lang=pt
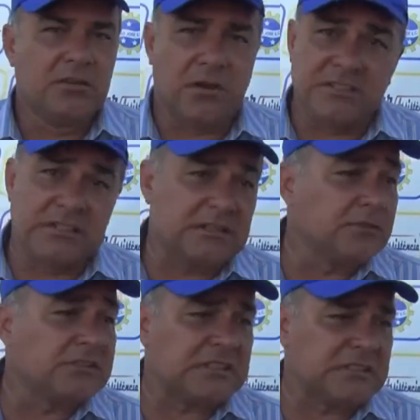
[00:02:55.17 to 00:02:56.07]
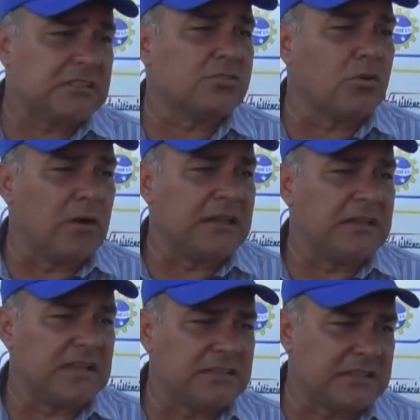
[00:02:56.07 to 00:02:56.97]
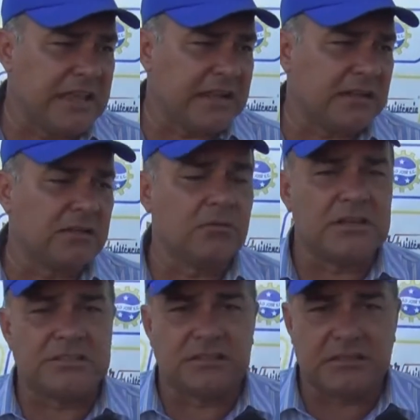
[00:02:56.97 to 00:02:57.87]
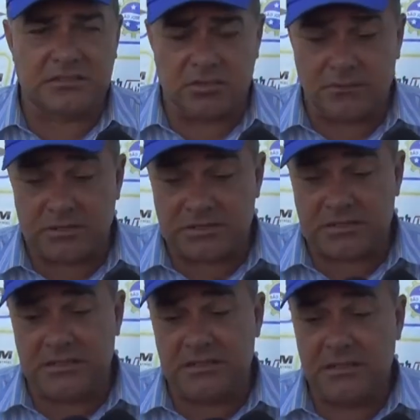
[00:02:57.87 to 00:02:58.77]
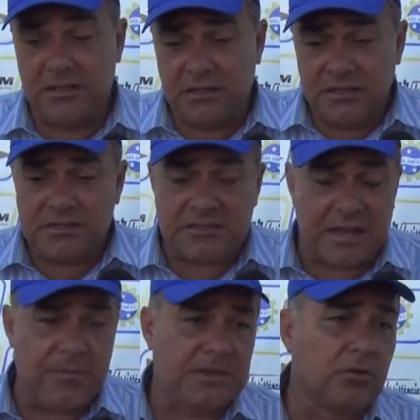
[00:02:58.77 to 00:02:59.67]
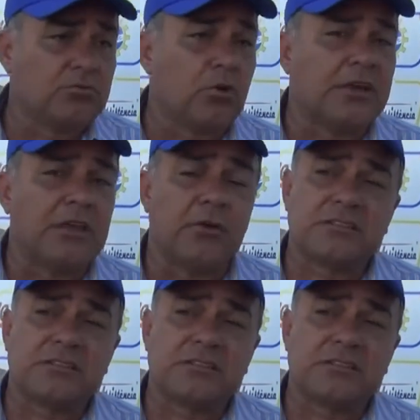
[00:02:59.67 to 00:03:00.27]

Não adianta você ter só qualidade técnica, não adianta só você saber dar um toquinho.